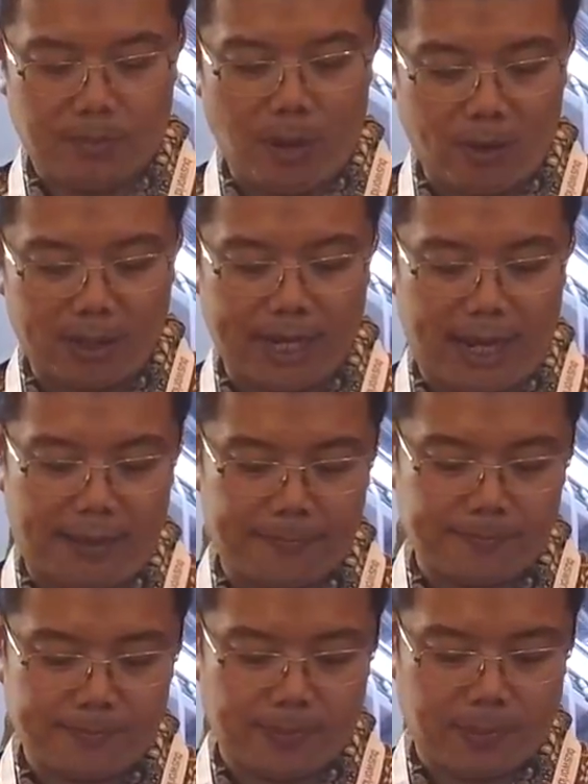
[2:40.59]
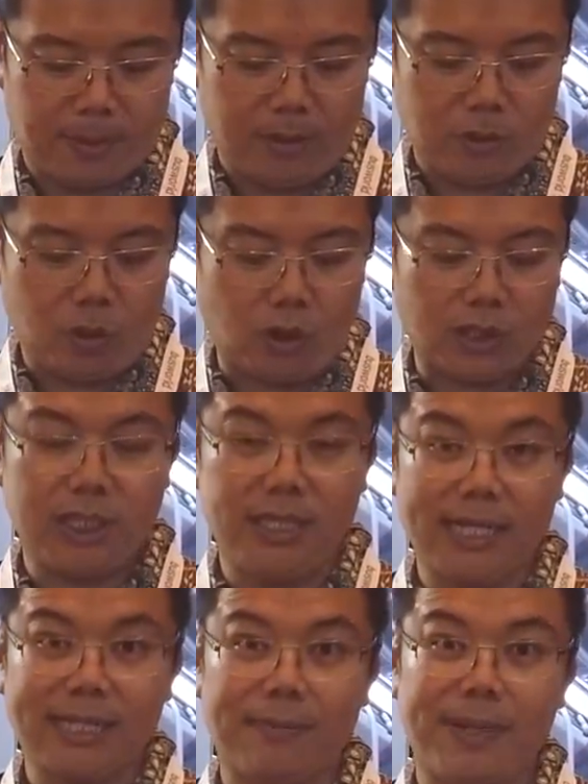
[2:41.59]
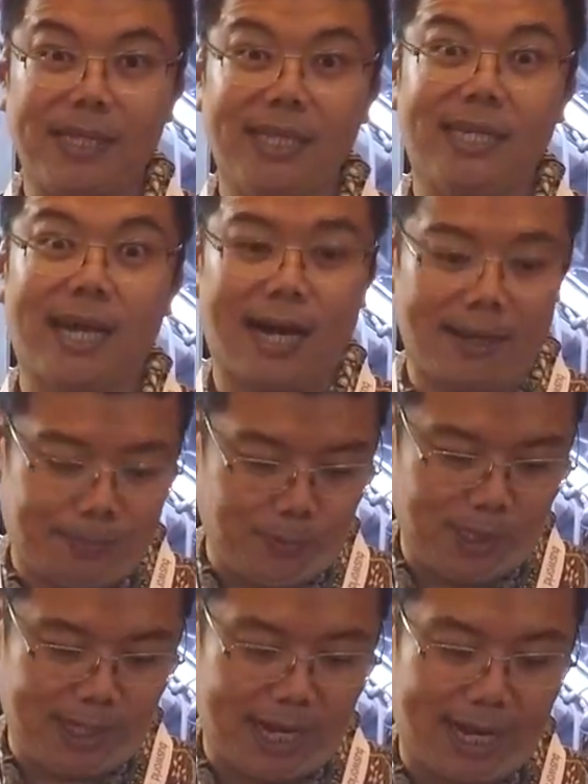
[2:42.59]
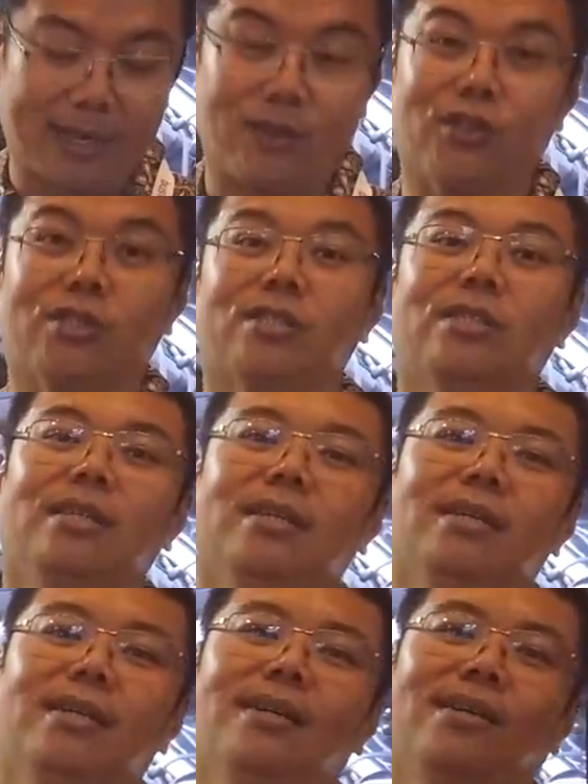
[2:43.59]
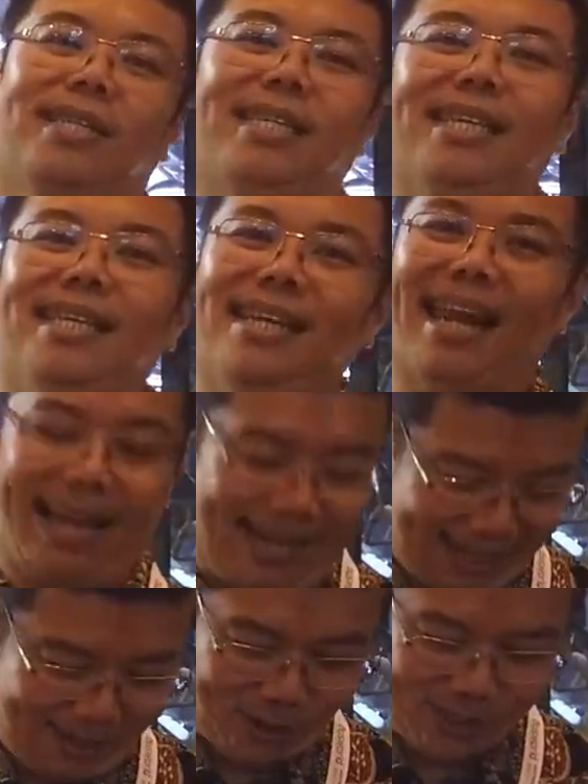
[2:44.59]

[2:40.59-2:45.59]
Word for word: powernya. Torsinya sampai 3300. Gila, ini